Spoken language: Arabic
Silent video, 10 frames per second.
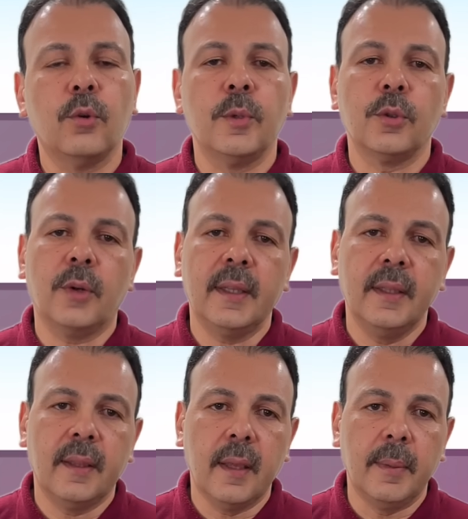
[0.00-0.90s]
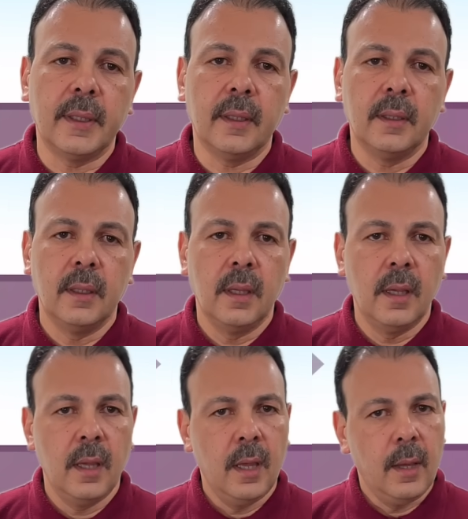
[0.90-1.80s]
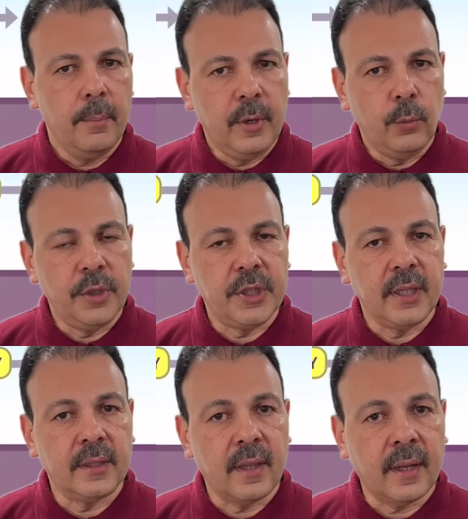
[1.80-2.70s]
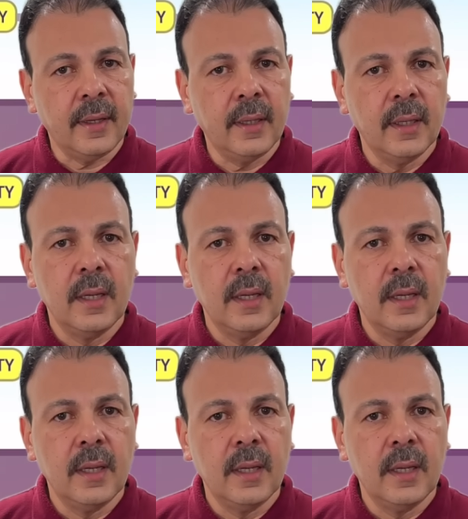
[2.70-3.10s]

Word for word: بسرعة ثابتة من وجهة نظرك